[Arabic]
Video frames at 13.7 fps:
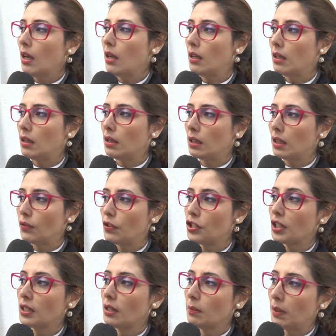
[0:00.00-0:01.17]
آه، كيفاش
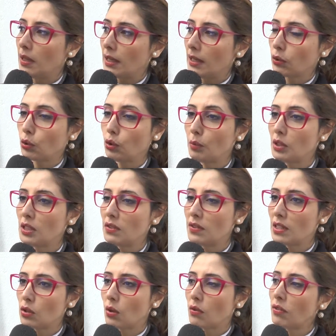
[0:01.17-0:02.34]
يكتب ليتر دو
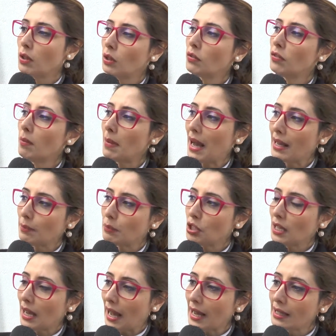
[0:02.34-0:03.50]
موتيفاسيون دونك فما باش
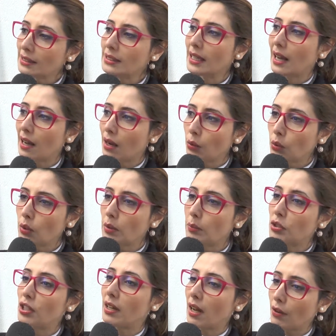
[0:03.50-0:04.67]
يلقى حد يعاونه
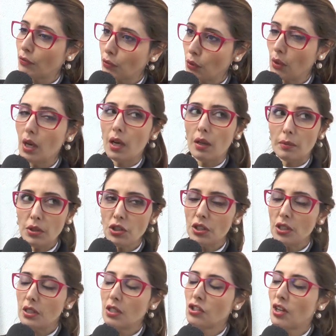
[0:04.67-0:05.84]
باش يرافقه باش
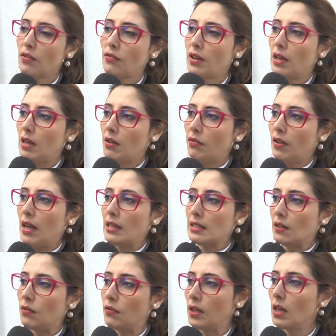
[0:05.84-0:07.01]
ينجح في
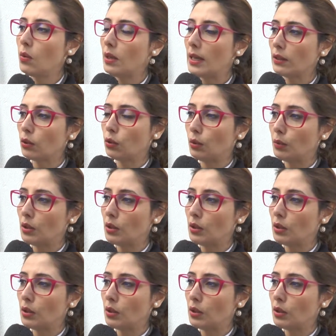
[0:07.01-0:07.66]
السي في وليتر دو